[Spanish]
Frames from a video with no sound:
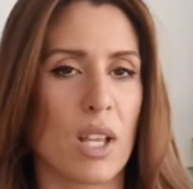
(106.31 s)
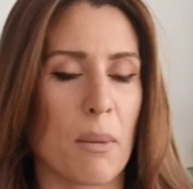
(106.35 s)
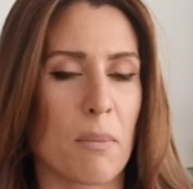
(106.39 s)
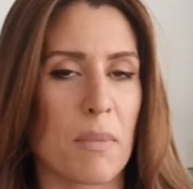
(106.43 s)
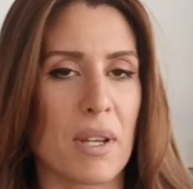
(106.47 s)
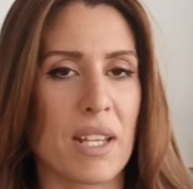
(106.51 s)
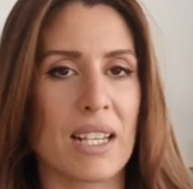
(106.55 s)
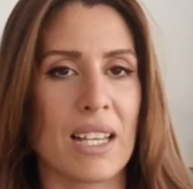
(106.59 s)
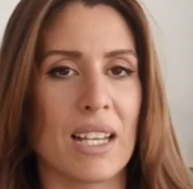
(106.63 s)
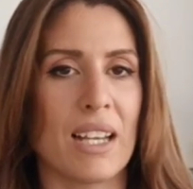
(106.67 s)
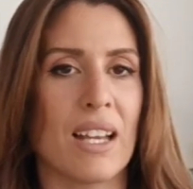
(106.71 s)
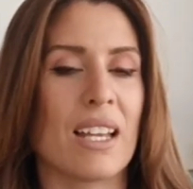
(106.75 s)

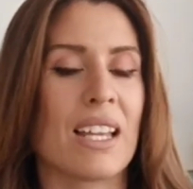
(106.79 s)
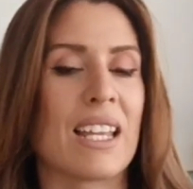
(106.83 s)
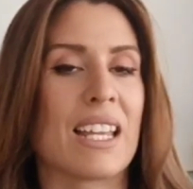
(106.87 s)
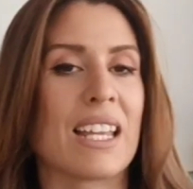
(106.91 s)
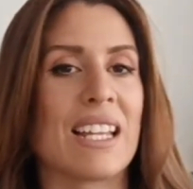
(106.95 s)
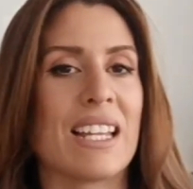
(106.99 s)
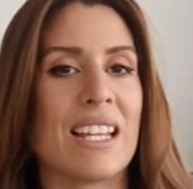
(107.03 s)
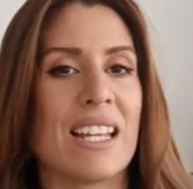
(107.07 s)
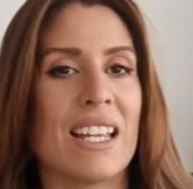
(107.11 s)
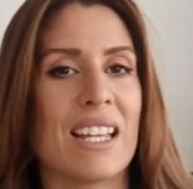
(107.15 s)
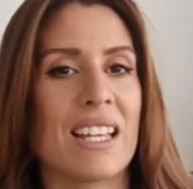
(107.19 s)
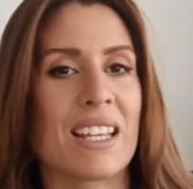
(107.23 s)
tapita
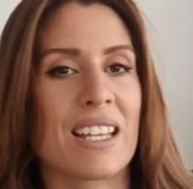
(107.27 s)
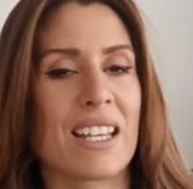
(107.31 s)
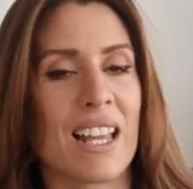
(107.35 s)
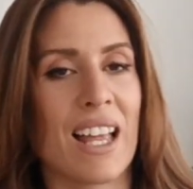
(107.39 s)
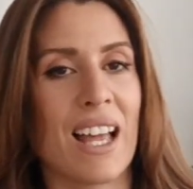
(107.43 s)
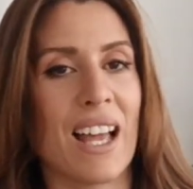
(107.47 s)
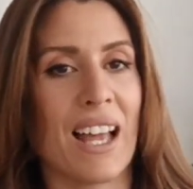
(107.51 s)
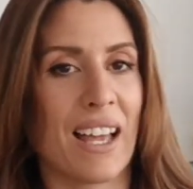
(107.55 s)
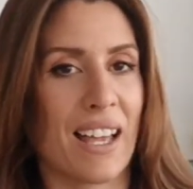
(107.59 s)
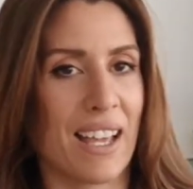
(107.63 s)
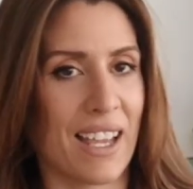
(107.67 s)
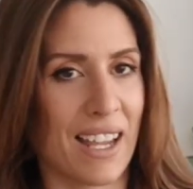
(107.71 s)
y
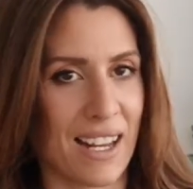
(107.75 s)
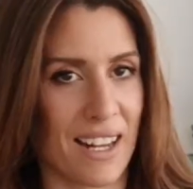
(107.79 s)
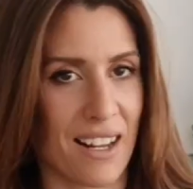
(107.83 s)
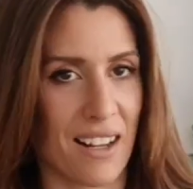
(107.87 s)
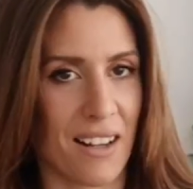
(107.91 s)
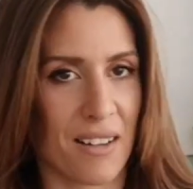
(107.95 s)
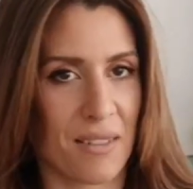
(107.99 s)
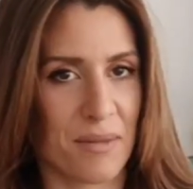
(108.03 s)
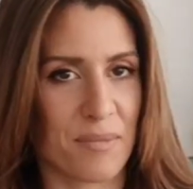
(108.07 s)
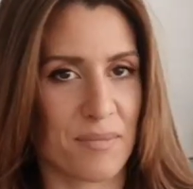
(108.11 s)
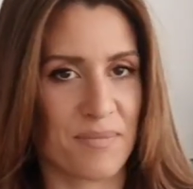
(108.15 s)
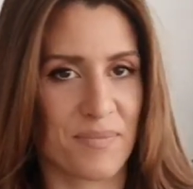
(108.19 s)
queda
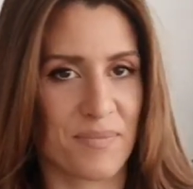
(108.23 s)
genial.